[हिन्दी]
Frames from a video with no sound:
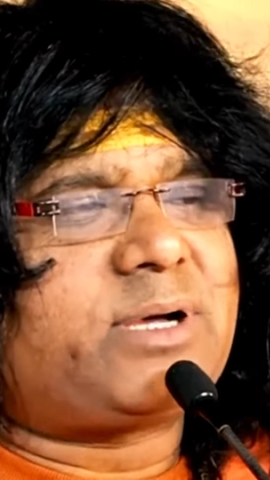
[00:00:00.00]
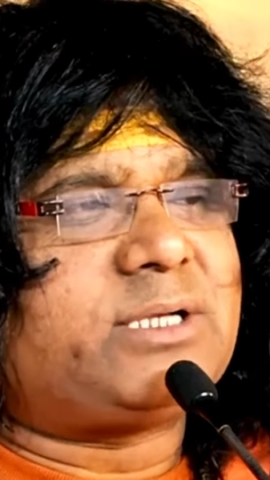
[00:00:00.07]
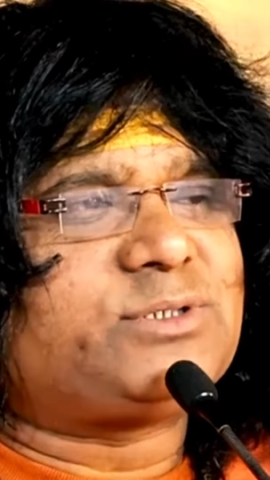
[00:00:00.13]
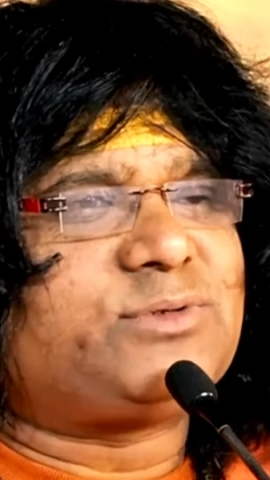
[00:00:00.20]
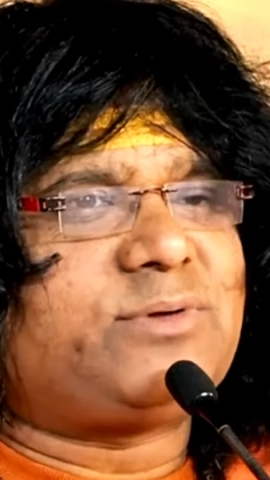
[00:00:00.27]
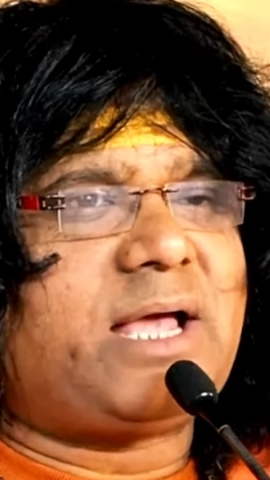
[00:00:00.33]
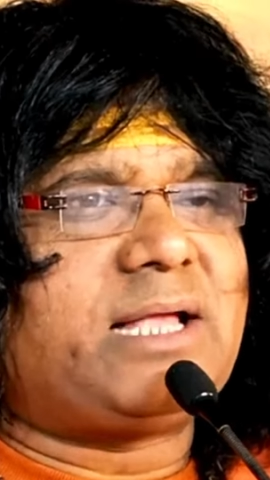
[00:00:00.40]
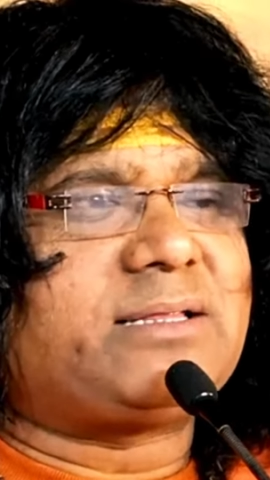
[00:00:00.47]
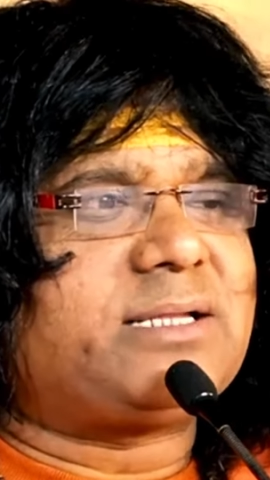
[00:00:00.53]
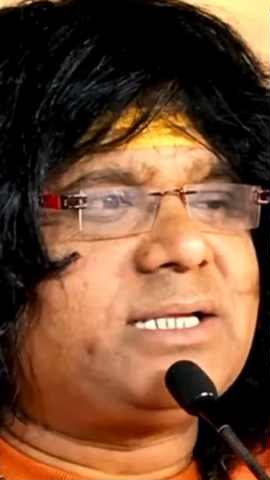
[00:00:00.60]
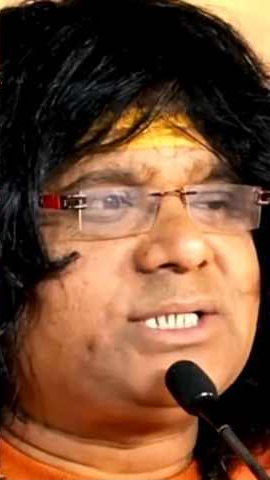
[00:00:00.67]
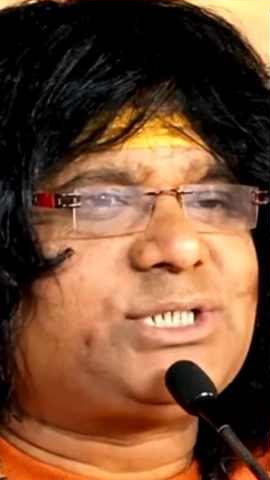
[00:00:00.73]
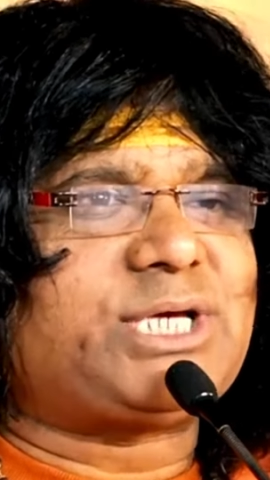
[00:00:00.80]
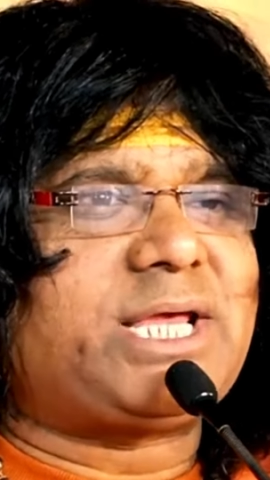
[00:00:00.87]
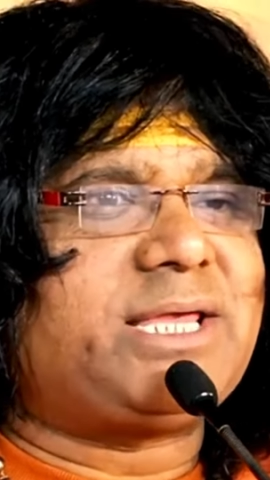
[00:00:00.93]
कछु नाथन
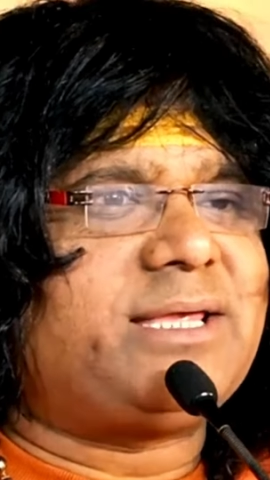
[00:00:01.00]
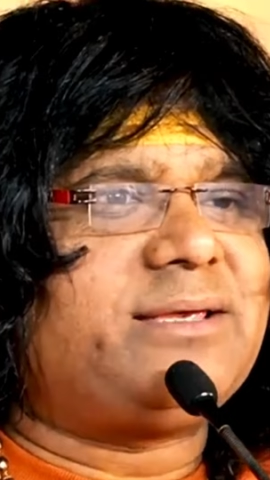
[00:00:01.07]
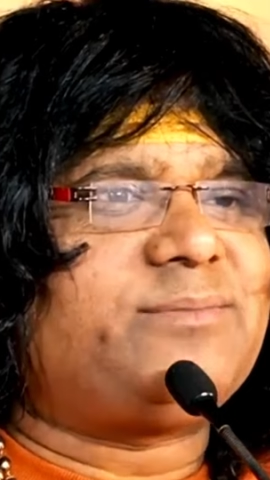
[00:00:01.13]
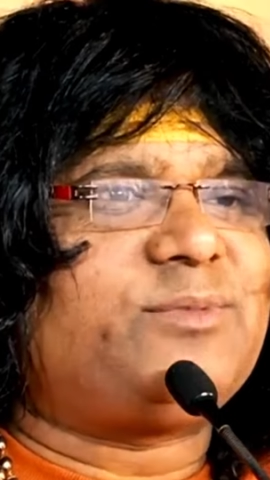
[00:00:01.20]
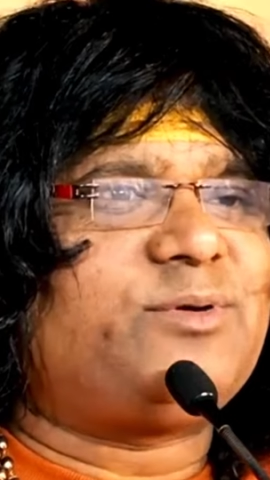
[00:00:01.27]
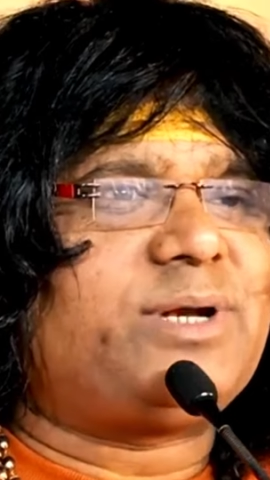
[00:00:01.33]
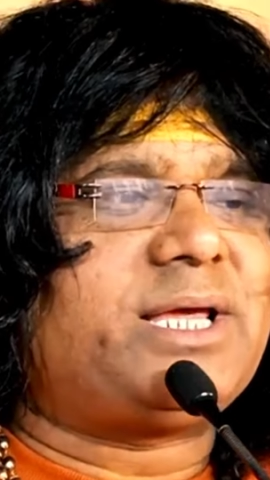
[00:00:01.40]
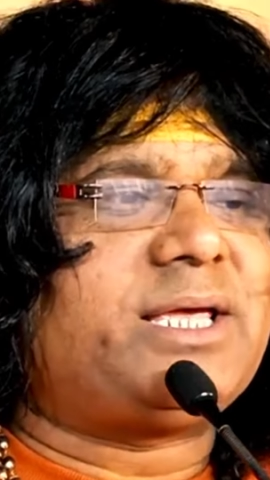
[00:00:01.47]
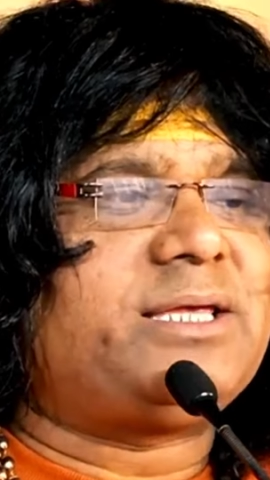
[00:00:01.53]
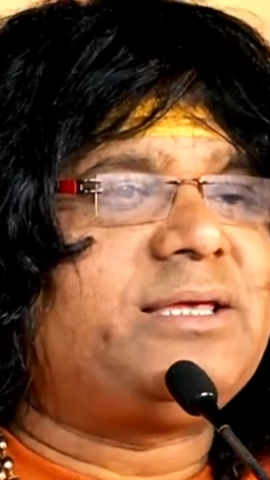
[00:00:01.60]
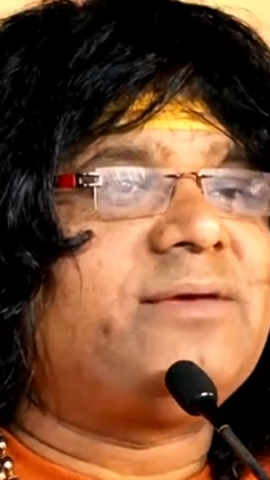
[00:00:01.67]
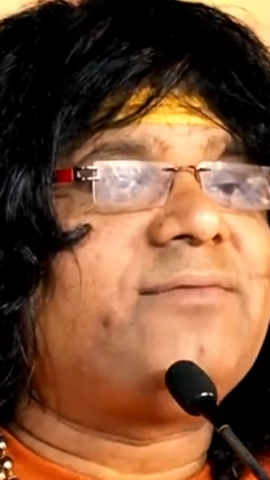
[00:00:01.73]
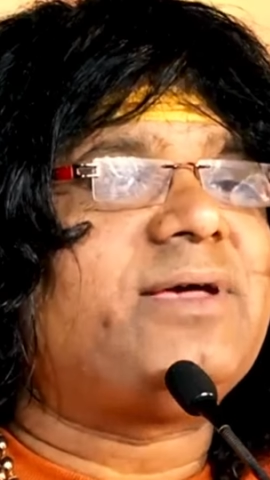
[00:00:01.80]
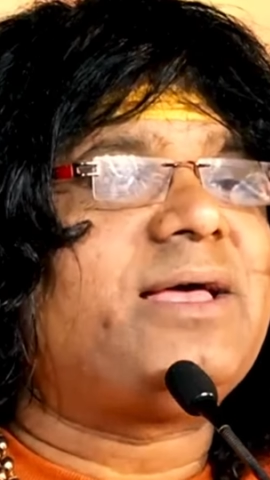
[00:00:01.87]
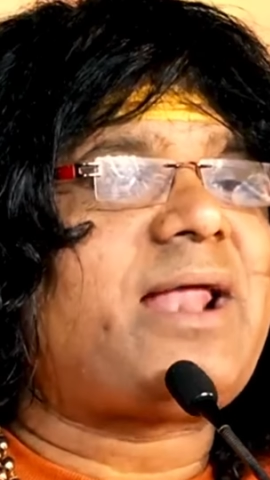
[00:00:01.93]
चाहिए मोरे
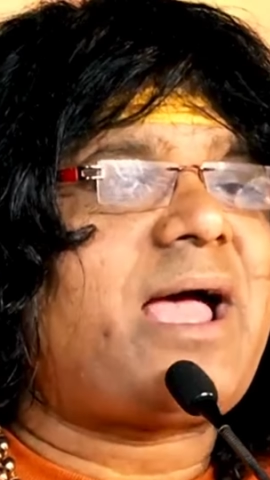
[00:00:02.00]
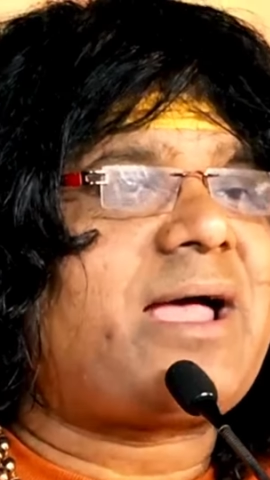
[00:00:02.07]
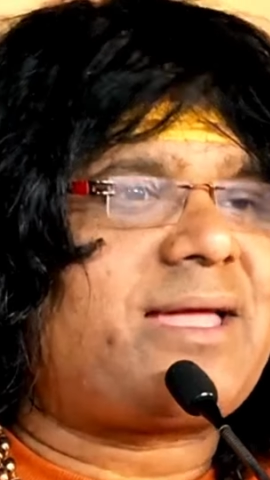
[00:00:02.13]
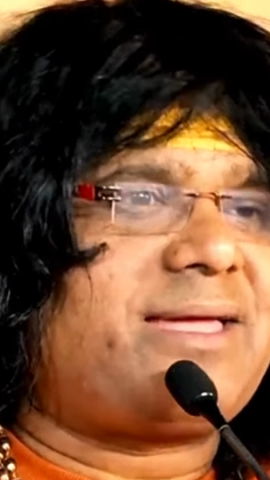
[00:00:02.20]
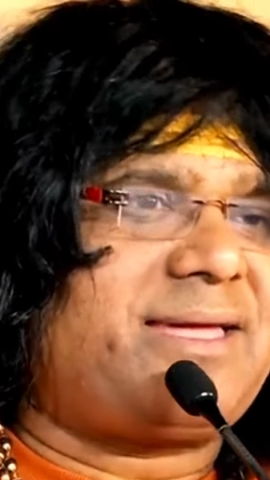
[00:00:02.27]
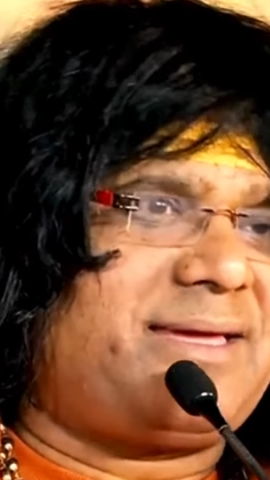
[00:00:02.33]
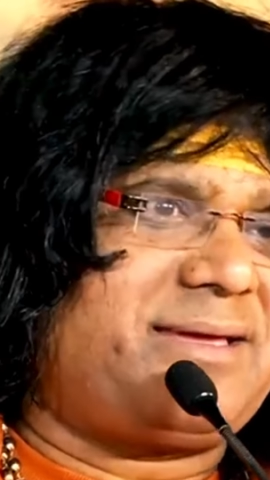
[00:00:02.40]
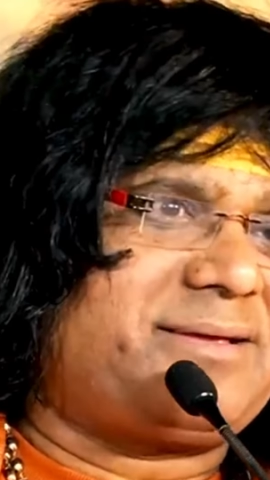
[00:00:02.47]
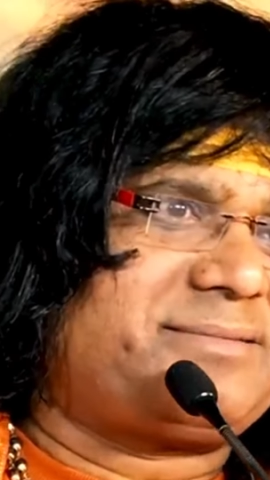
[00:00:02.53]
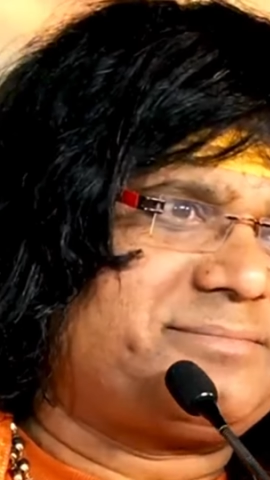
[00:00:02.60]
ये वैराग्य है